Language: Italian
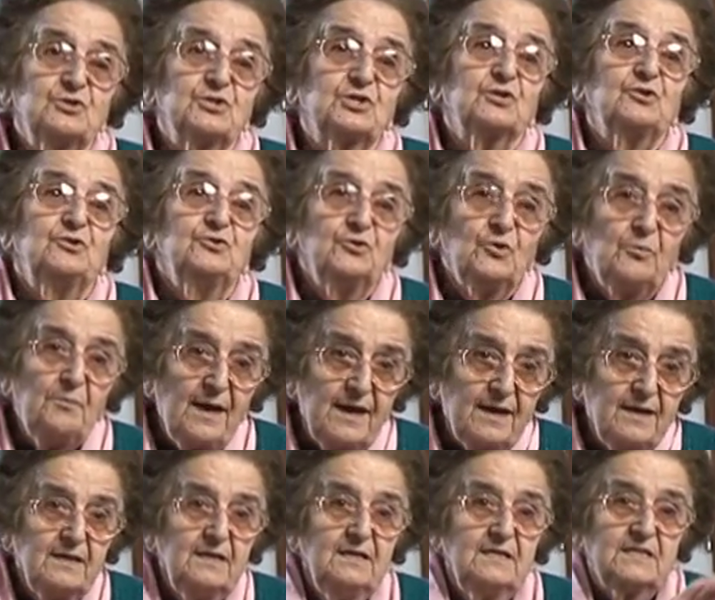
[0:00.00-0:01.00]
secondo
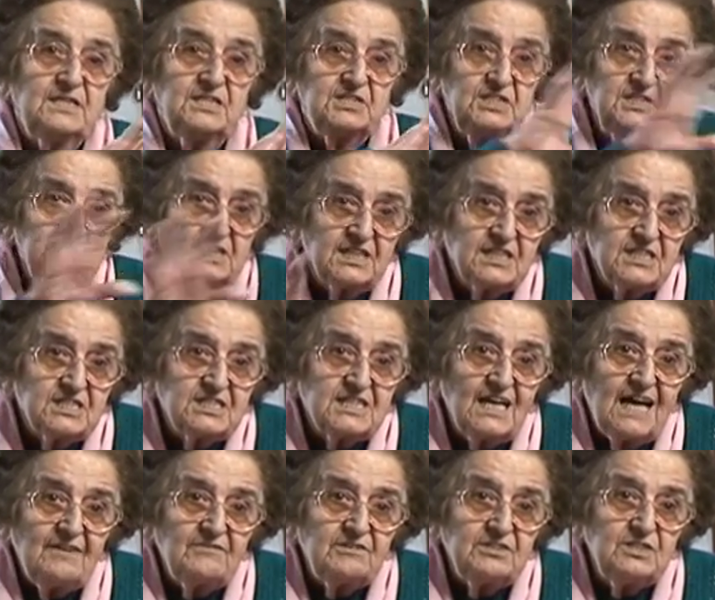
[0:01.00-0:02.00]
me che si
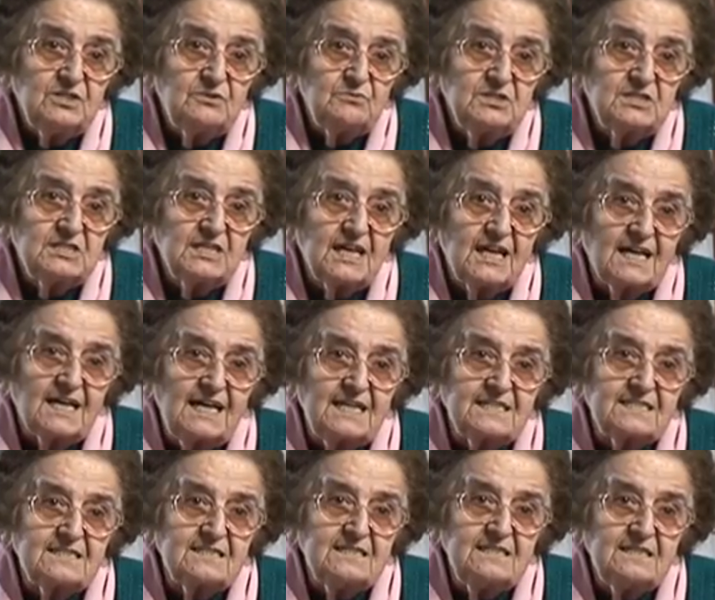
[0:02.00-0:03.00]
interessava di questi
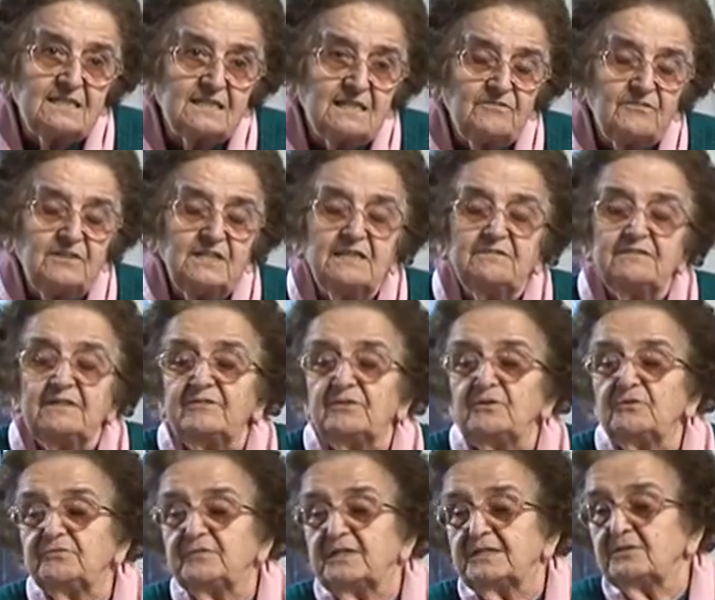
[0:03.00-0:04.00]
ragazzi, che fine
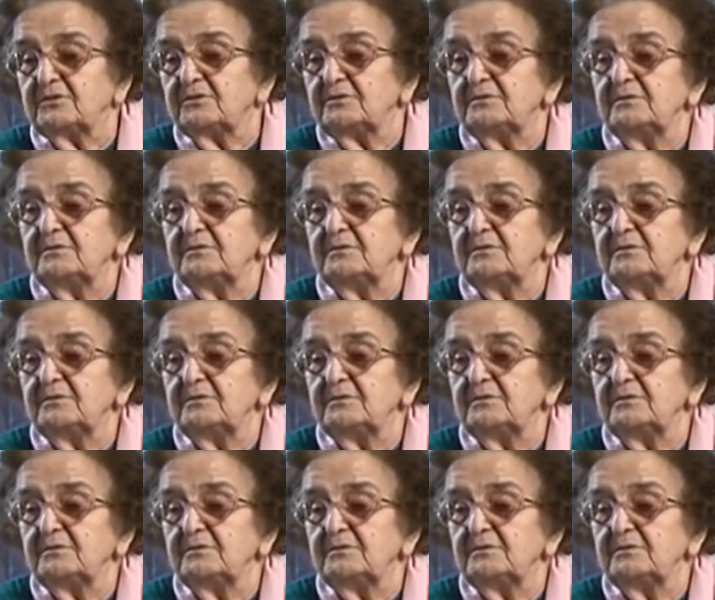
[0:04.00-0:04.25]
avevano fatto.